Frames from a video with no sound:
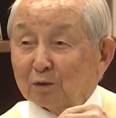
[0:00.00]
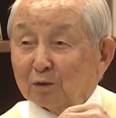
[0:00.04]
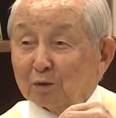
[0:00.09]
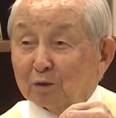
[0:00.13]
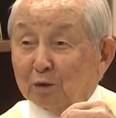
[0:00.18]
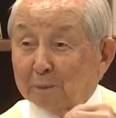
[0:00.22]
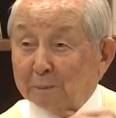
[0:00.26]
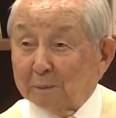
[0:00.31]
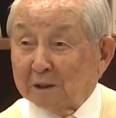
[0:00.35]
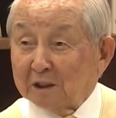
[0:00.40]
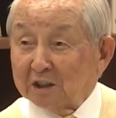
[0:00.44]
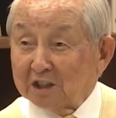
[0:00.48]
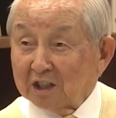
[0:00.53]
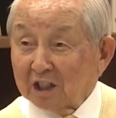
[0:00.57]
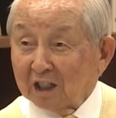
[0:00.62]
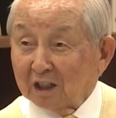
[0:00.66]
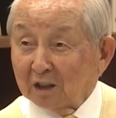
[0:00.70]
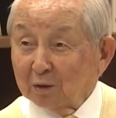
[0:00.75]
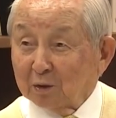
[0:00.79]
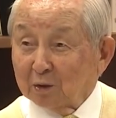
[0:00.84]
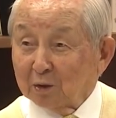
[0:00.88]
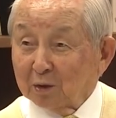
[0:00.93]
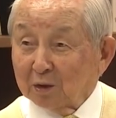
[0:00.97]
굽히지
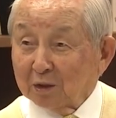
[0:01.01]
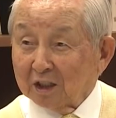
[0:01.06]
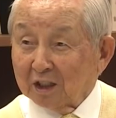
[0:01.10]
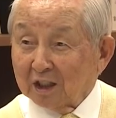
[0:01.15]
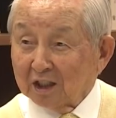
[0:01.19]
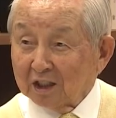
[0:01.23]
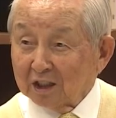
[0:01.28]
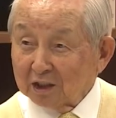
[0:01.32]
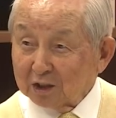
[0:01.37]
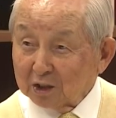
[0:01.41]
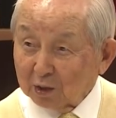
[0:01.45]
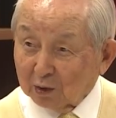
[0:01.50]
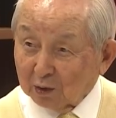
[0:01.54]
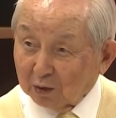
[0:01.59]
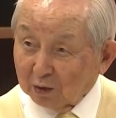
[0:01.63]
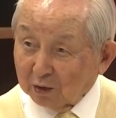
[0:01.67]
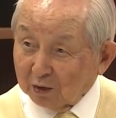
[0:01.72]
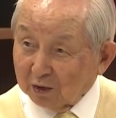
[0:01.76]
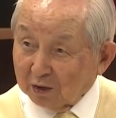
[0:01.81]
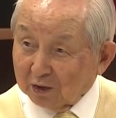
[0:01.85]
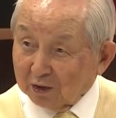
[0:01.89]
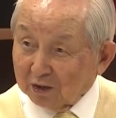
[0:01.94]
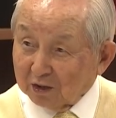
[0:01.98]
않고 계속
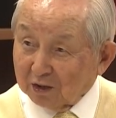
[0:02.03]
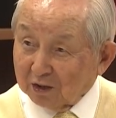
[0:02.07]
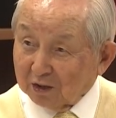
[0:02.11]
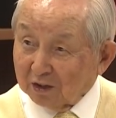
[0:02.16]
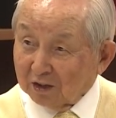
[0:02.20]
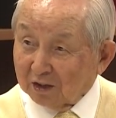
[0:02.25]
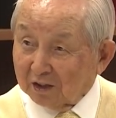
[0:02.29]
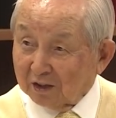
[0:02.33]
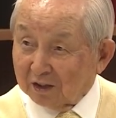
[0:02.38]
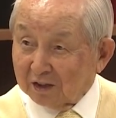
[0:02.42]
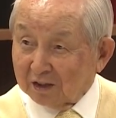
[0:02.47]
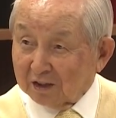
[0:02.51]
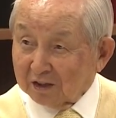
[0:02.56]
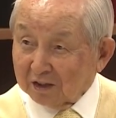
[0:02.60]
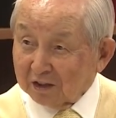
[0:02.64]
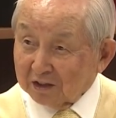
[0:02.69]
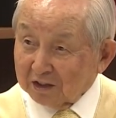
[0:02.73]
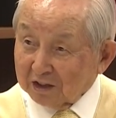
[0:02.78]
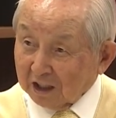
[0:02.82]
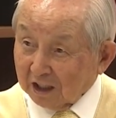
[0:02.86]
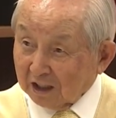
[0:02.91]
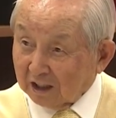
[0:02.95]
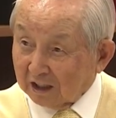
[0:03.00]
네.
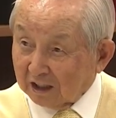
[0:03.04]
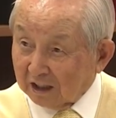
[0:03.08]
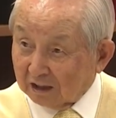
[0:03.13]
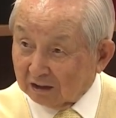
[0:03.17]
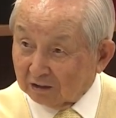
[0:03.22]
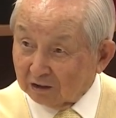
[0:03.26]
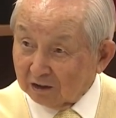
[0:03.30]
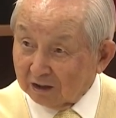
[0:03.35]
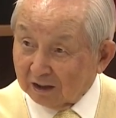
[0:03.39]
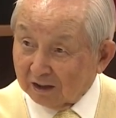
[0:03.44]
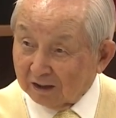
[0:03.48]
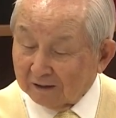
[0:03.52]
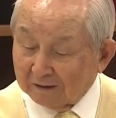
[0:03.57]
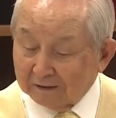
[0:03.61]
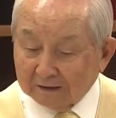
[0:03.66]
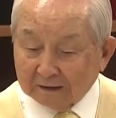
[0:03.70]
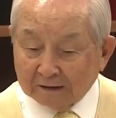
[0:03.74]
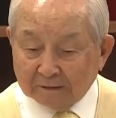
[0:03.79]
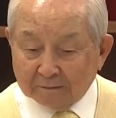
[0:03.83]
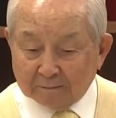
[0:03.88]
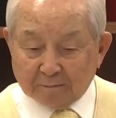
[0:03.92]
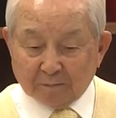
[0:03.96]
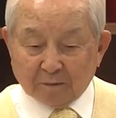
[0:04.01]
자라는 거예요.
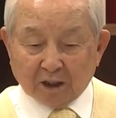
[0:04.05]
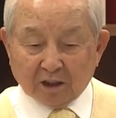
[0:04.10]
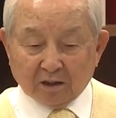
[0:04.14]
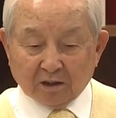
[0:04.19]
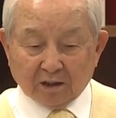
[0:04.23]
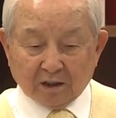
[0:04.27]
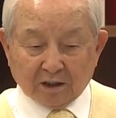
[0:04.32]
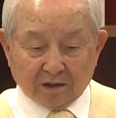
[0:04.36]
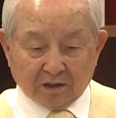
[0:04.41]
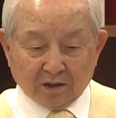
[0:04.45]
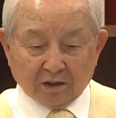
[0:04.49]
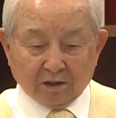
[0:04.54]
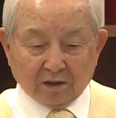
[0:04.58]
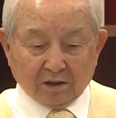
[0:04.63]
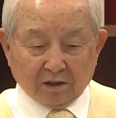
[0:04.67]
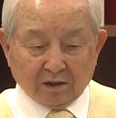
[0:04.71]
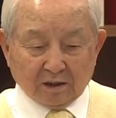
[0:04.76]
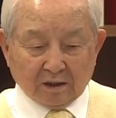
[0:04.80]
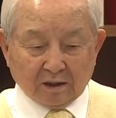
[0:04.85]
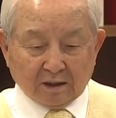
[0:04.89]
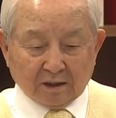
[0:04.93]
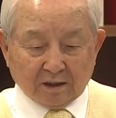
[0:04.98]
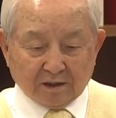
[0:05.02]
그래서
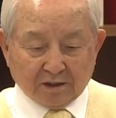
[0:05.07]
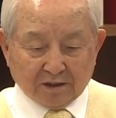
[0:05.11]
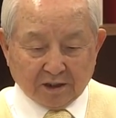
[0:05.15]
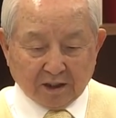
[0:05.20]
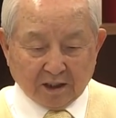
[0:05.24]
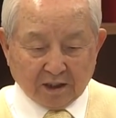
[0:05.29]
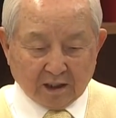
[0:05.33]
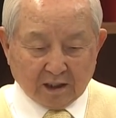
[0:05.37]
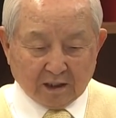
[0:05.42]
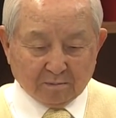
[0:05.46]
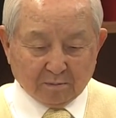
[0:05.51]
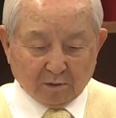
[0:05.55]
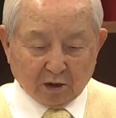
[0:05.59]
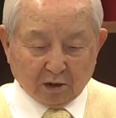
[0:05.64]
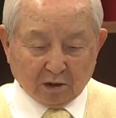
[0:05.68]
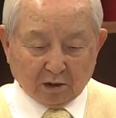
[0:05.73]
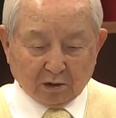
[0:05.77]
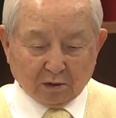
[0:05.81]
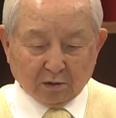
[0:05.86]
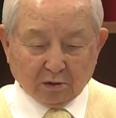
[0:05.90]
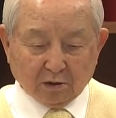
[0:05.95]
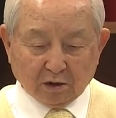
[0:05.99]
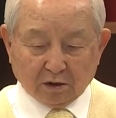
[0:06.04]

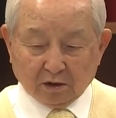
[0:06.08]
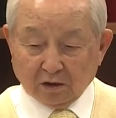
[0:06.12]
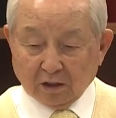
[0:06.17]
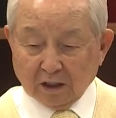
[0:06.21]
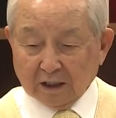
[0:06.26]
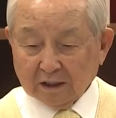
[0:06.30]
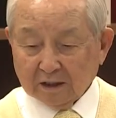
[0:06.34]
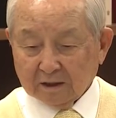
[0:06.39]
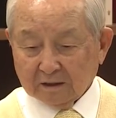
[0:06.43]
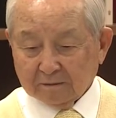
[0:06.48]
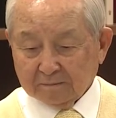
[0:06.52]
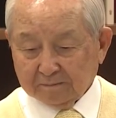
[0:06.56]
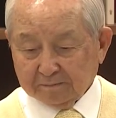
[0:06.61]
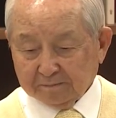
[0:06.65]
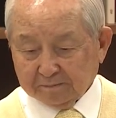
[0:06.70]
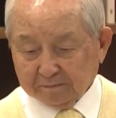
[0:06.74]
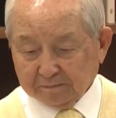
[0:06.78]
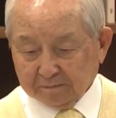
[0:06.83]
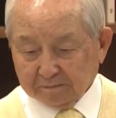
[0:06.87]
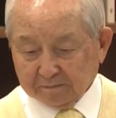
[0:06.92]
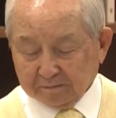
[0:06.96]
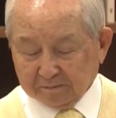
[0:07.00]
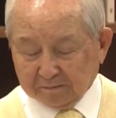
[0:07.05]
사람들도 어떠한
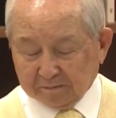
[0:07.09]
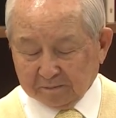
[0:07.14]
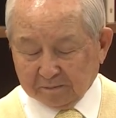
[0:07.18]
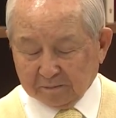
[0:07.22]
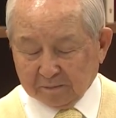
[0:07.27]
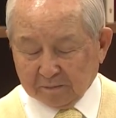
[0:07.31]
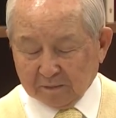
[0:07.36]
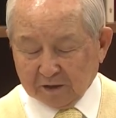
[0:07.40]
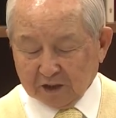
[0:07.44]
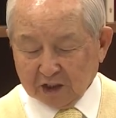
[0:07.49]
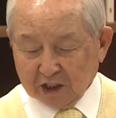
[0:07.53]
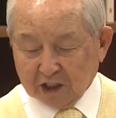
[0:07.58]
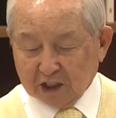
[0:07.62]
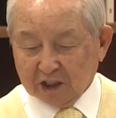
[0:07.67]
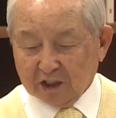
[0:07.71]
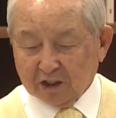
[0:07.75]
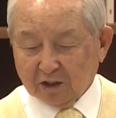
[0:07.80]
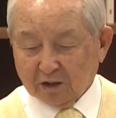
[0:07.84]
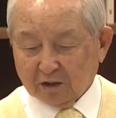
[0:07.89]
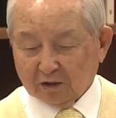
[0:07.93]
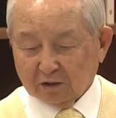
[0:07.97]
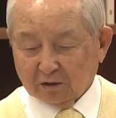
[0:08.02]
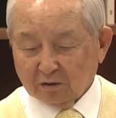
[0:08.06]

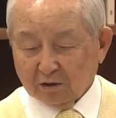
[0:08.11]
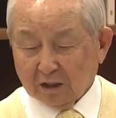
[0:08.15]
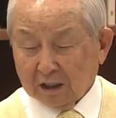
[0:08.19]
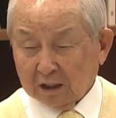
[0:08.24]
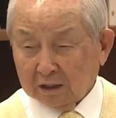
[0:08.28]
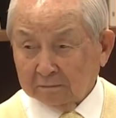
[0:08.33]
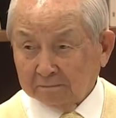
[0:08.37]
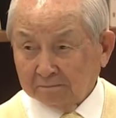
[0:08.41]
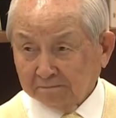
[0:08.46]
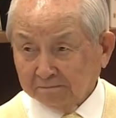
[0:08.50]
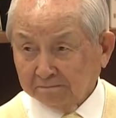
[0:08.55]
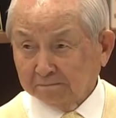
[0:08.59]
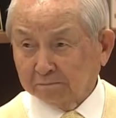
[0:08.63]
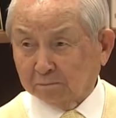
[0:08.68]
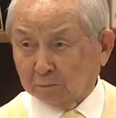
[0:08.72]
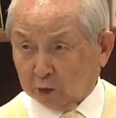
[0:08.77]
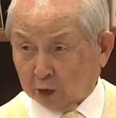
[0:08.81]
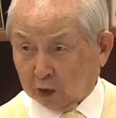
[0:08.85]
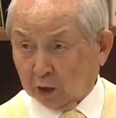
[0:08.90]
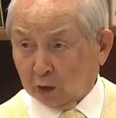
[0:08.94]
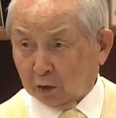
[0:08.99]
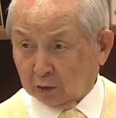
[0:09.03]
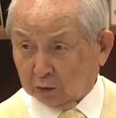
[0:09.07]
시련과
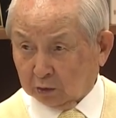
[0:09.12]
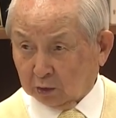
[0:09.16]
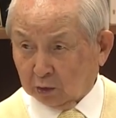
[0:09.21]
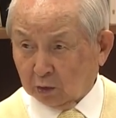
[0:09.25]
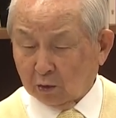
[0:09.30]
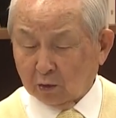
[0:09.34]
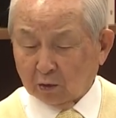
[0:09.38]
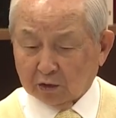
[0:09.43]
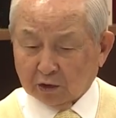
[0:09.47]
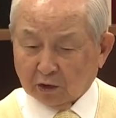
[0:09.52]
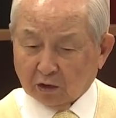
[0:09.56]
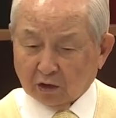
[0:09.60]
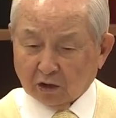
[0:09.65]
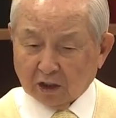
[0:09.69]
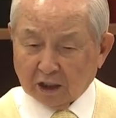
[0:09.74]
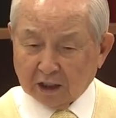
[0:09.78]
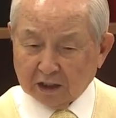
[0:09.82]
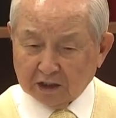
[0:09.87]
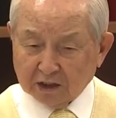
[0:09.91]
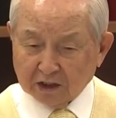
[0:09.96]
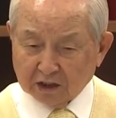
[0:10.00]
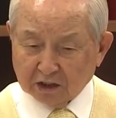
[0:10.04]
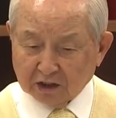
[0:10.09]
격동 여러
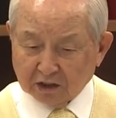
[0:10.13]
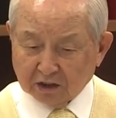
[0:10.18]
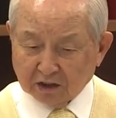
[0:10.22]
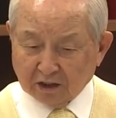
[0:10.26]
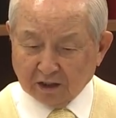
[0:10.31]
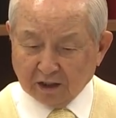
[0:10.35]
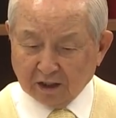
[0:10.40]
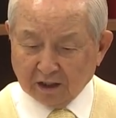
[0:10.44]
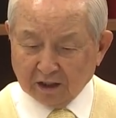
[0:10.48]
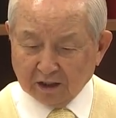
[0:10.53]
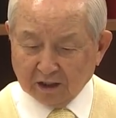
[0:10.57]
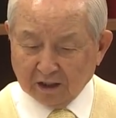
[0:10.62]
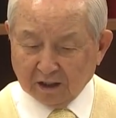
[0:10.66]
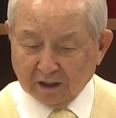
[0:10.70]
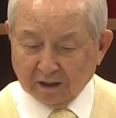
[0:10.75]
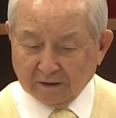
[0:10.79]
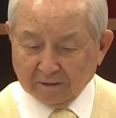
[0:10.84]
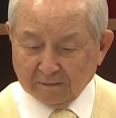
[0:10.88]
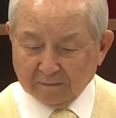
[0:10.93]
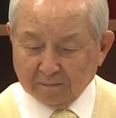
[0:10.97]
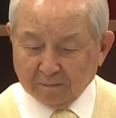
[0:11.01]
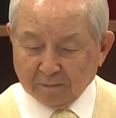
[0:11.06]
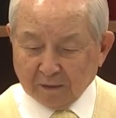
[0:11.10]
가지 있을 때에
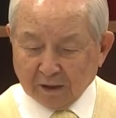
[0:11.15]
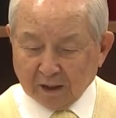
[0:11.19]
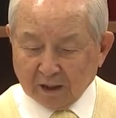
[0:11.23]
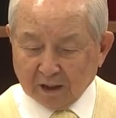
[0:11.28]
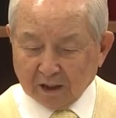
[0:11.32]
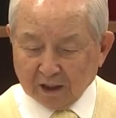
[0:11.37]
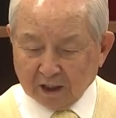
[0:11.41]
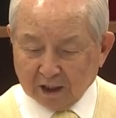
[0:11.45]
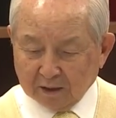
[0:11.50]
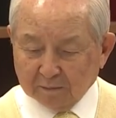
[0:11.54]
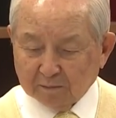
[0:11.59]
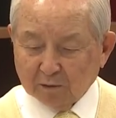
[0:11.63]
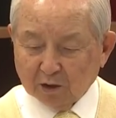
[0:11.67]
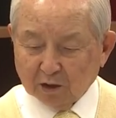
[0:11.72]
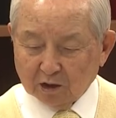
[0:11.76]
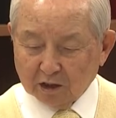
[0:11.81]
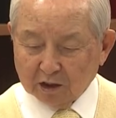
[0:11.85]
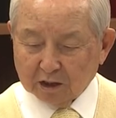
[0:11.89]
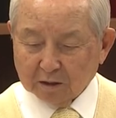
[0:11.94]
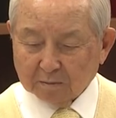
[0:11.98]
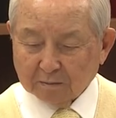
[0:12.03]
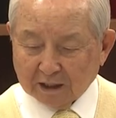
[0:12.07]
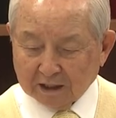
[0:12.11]

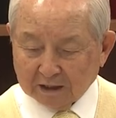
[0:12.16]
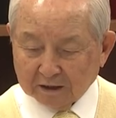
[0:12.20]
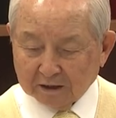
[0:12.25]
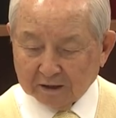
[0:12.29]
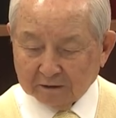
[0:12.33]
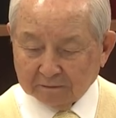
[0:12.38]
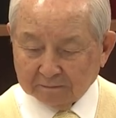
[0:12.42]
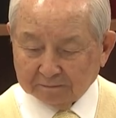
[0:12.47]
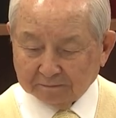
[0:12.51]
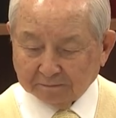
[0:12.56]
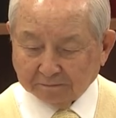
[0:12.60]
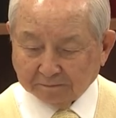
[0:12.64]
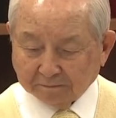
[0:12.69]
힘들지만은